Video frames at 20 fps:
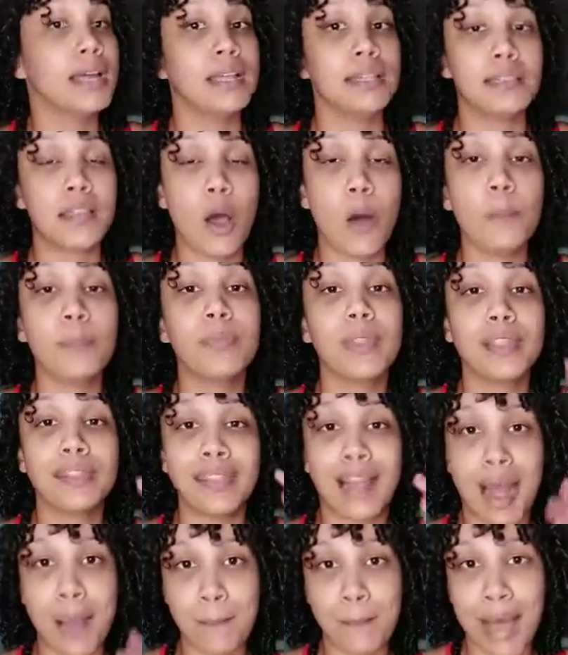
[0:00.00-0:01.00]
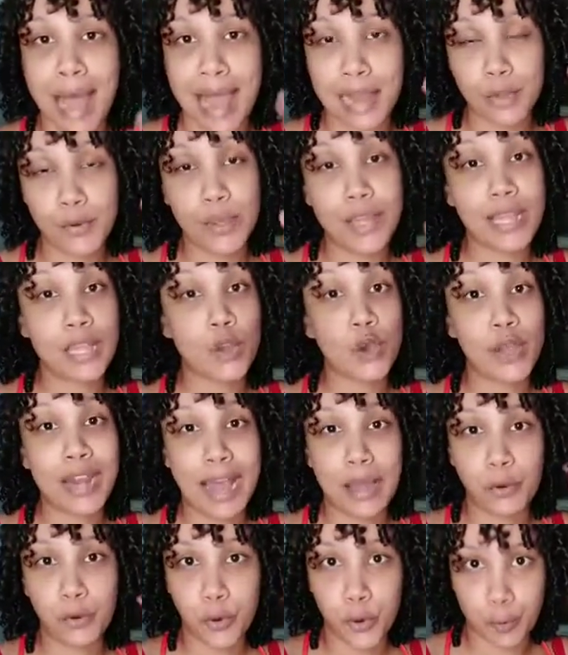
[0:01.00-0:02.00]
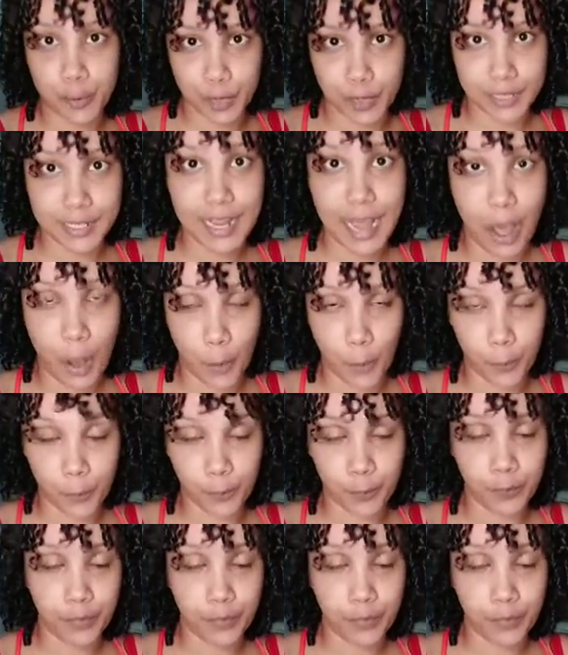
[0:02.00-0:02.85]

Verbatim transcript: Então, trabalho em horário comercial.